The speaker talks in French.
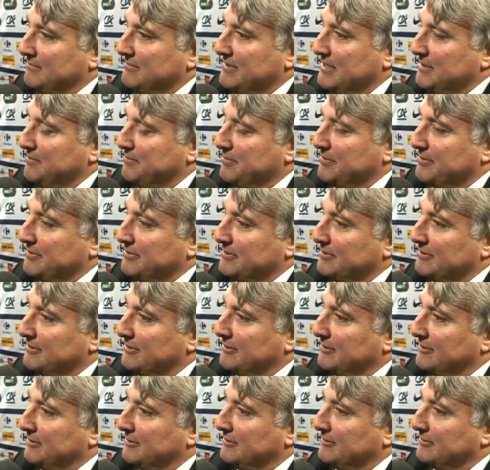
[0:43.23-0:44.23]
un petit peu
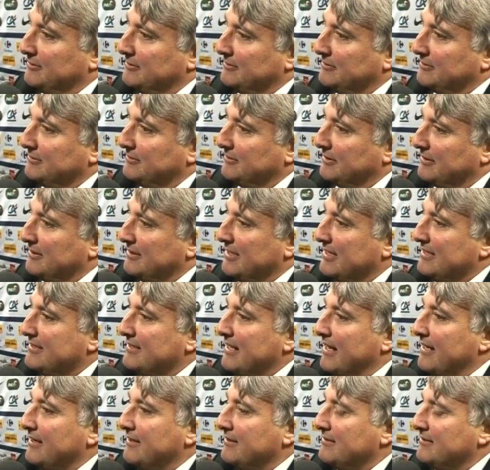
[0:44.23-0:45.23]
euh, un
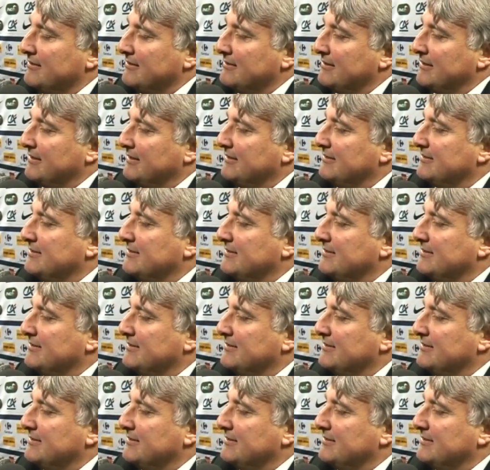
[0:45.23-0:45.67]
détail.